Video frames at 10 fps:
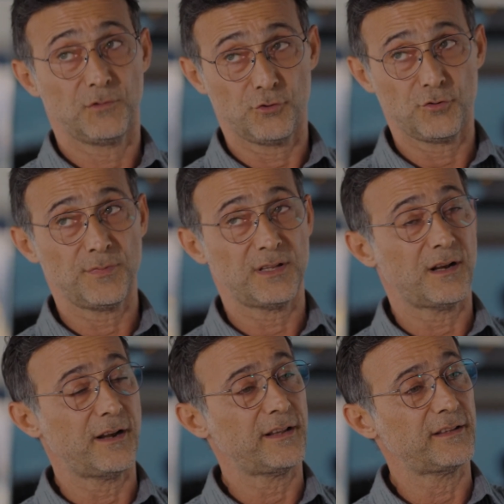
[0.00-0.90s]
Düşünmeden
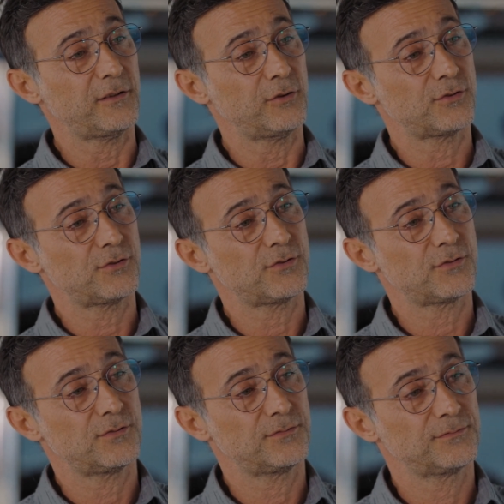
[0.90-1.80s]
hareket
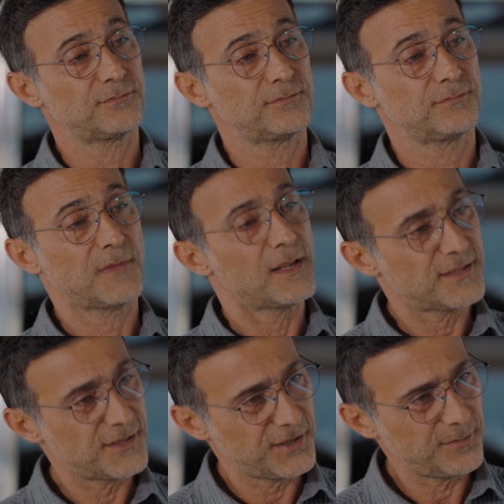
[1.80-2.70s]
ediyorsunuz.
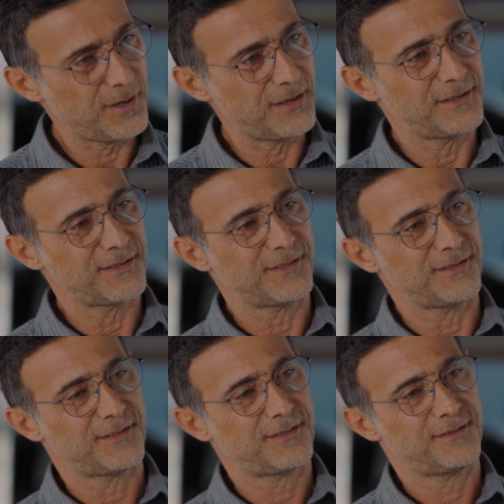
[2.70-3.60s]
Siz iyi bir
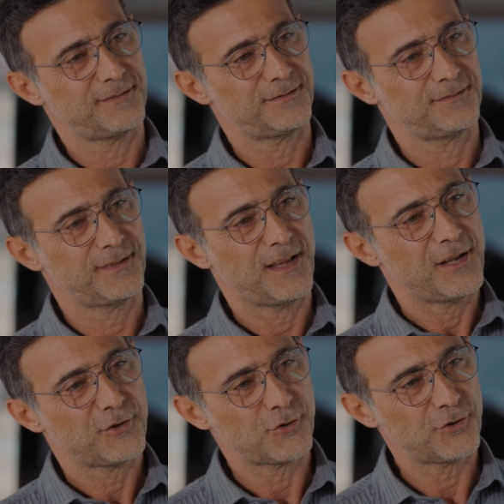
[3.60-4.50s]
annesiniz.
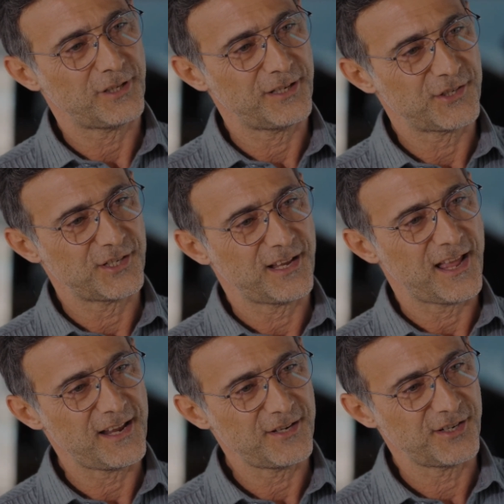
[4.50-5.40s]
Çocukları için
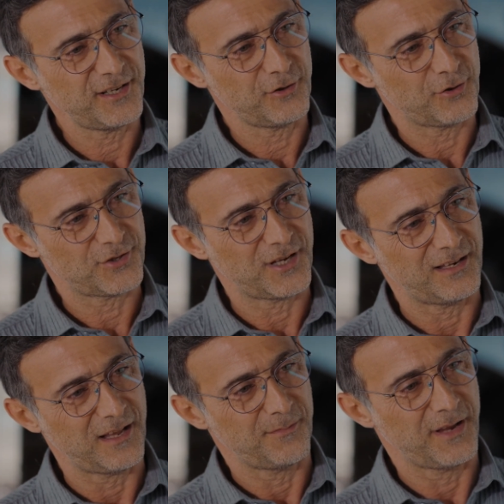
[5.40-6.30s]
her şeyi göze
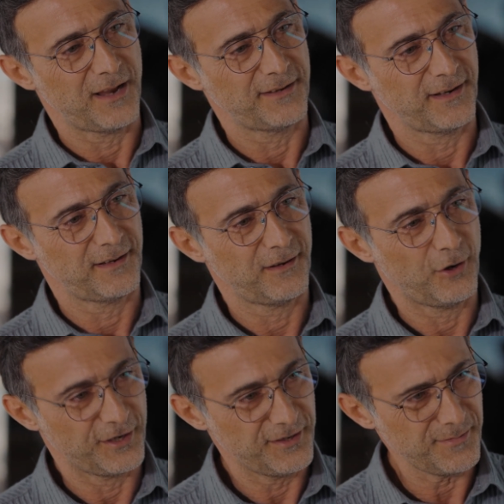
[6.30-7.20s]
alan bir anne.
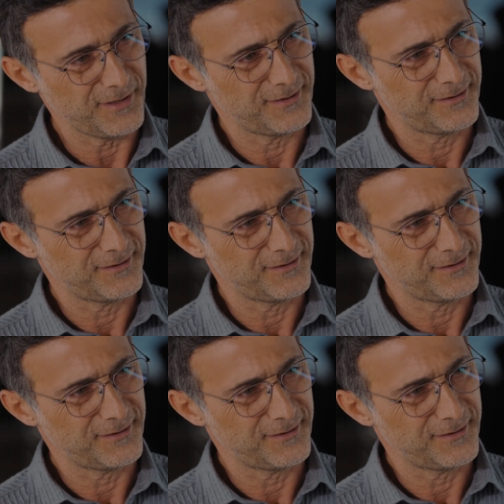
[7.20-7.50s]
Öyle değil mi?